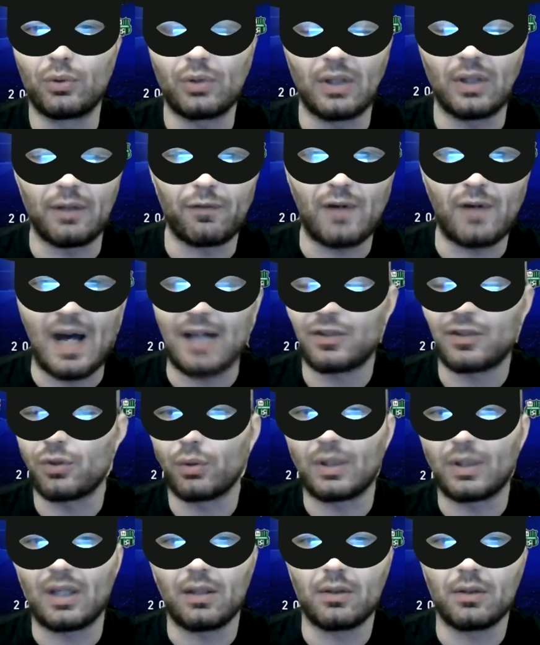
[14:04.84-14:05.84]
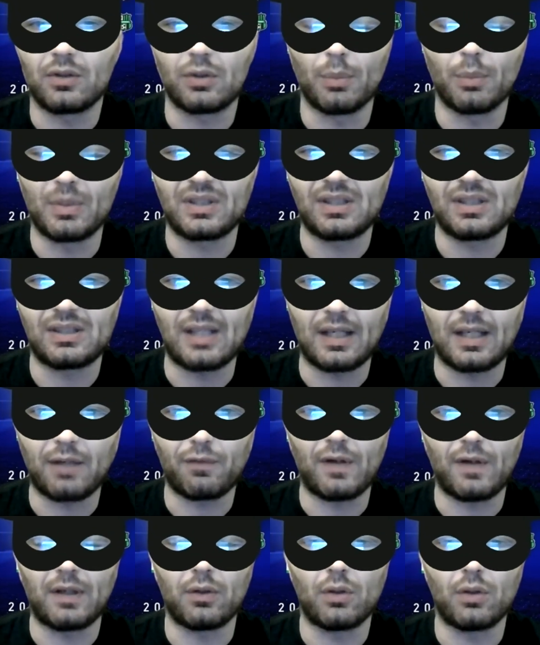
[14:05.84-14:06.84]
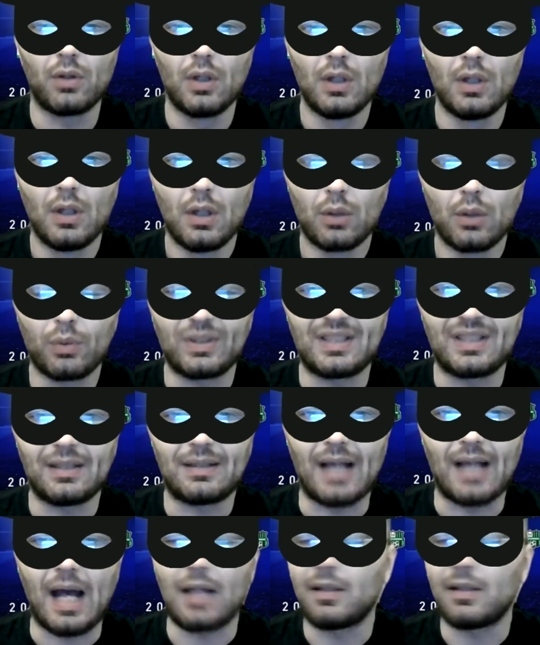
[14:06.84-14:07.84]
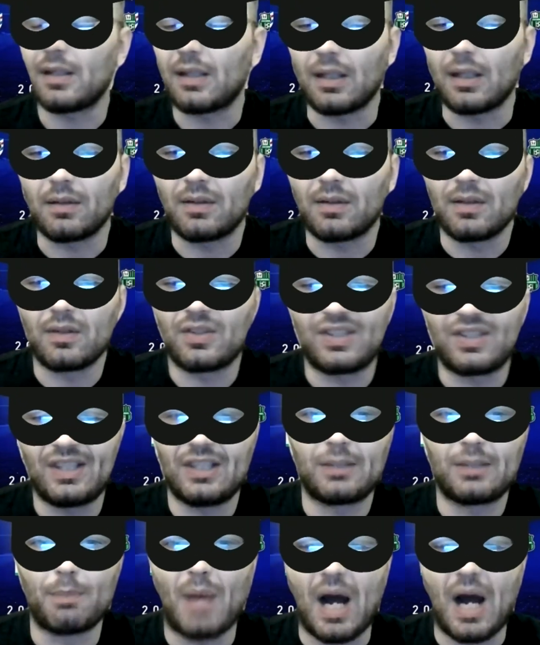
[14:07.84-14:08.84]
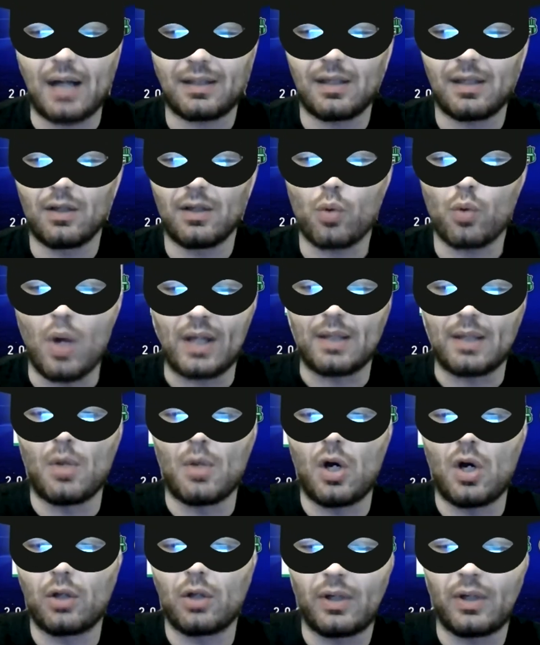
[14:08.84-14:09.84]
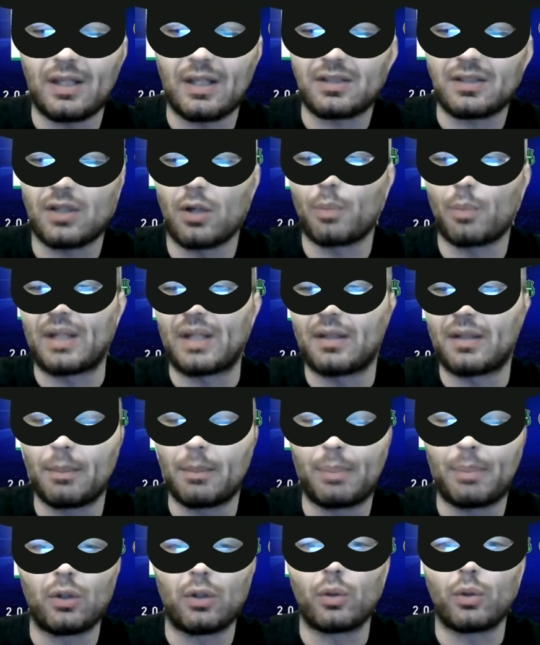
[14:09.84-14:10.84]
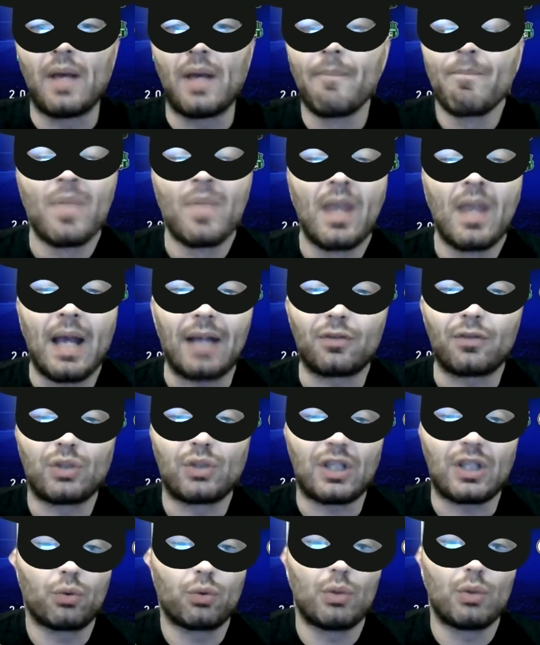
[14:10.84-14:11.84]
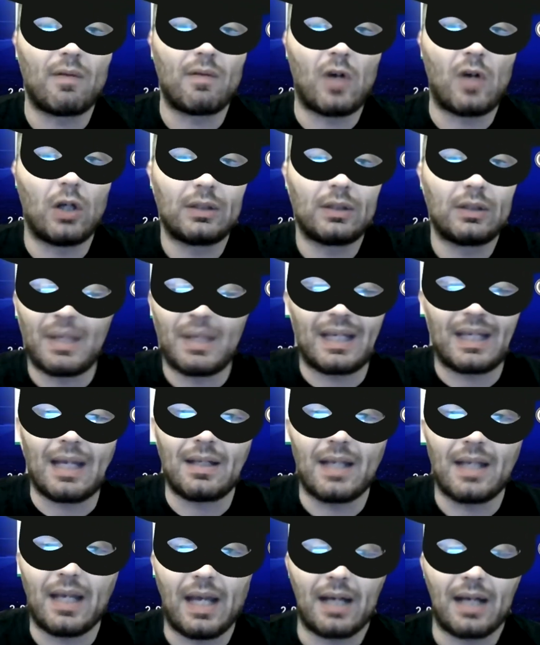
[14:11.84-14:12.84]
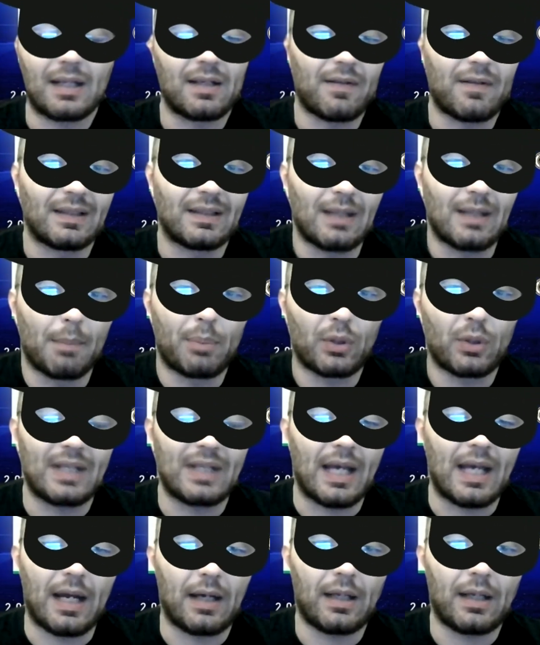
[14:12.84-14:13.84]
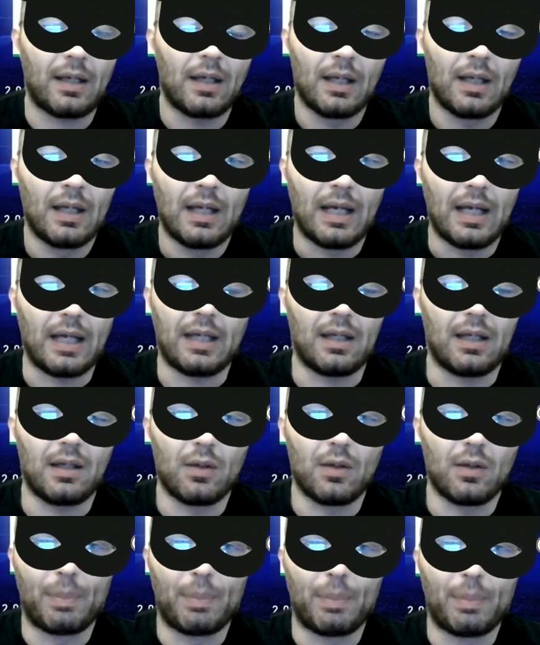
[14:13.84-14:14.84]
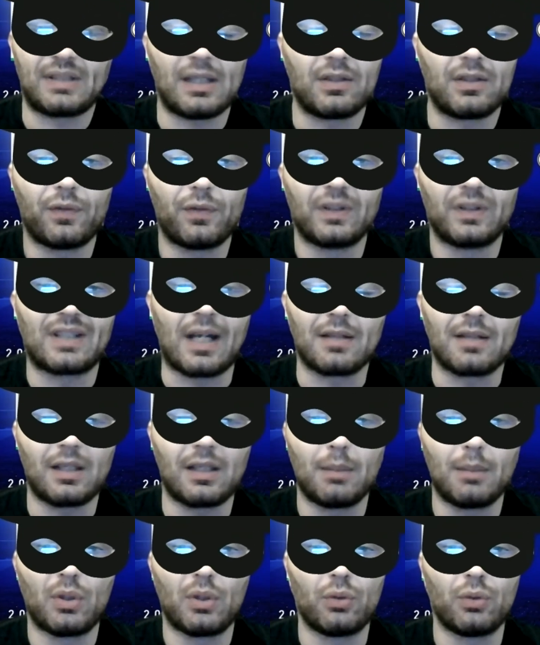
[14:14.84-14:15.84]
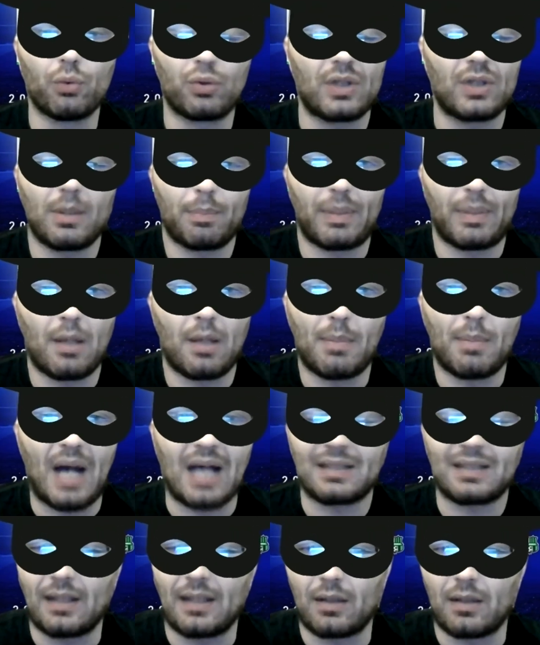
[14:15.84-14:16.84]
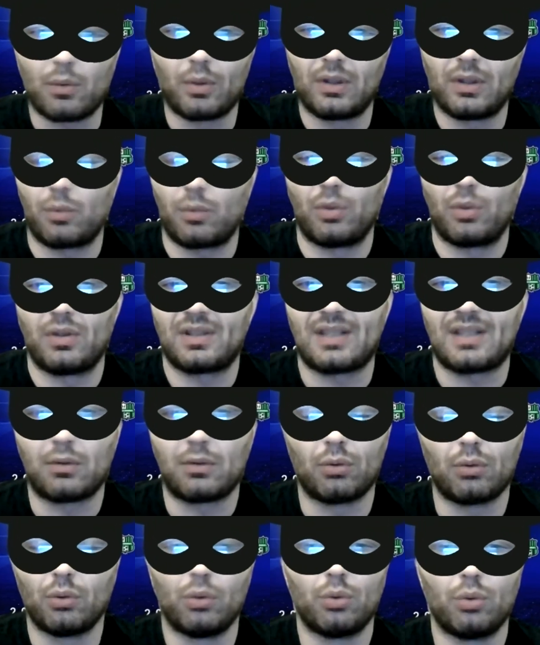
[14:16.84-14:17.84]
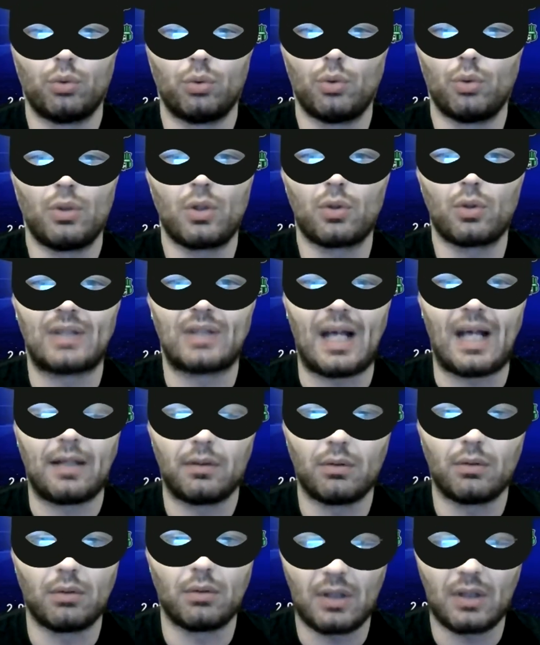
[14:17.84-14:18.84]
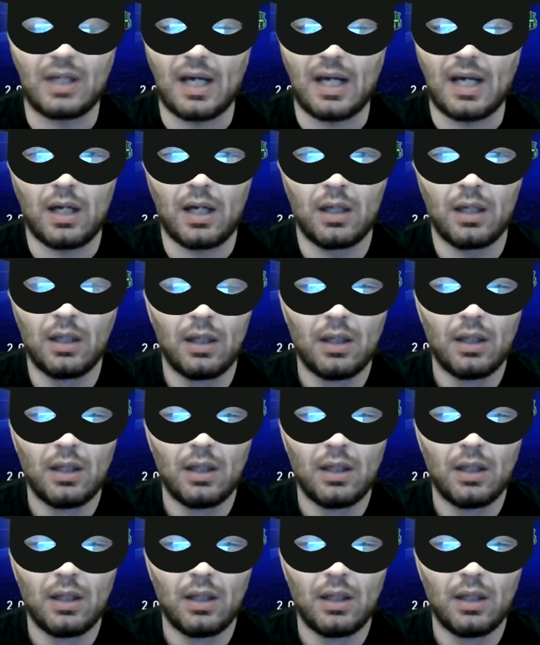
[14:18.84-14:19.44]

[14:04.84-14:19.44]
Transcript: sulle fasce o che insomma si sa che fanno questi tagli, che si smarchino in qualche modo e riescano a prendere il pallone. È successo una volta, McKenny era davanti al portiere, è un passaggio filtrante di Bonucci, però basta, quello, quello è stato l'unico taglio, l'unica